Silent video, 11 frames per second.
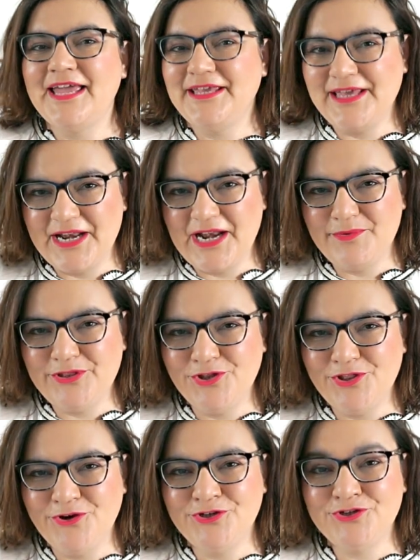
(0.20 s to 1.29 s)
y en el vídeo
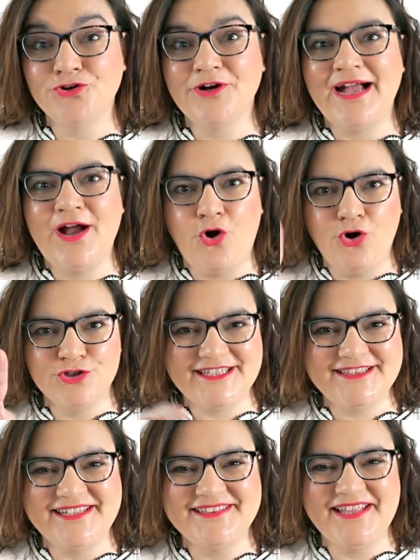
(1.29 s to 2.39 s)
de hoy toca
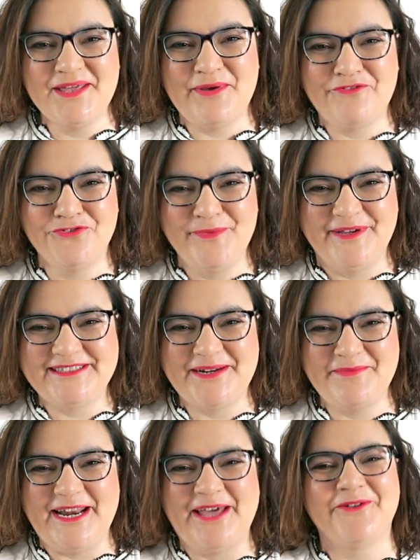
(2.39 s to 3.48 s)
otra tanda de perfumes
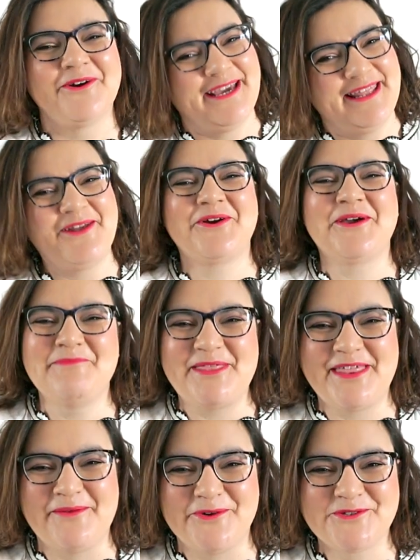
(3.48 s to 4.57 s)
terminados. Quedaros que
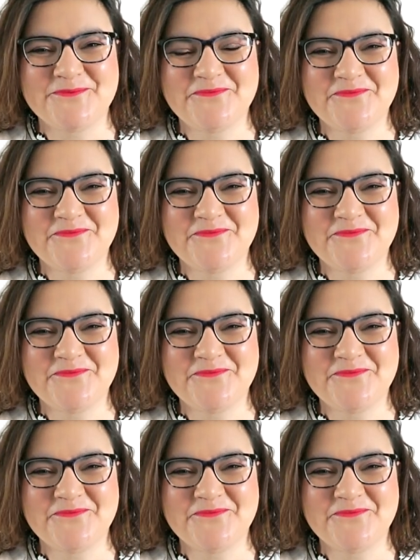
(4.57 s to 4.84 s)
empezamos.